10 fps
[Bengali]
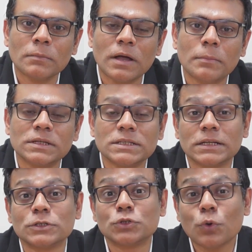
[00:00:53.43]
বা আমরা
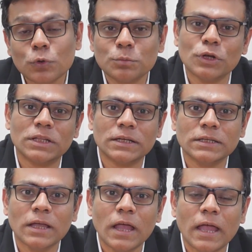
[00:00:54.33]
যেটাকে সৌদ বলে থাকি
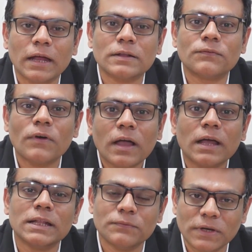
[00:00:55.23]
একটা
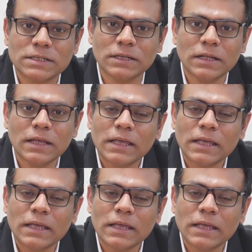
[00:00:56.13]
ফাঙ্গাল ইনফেকশন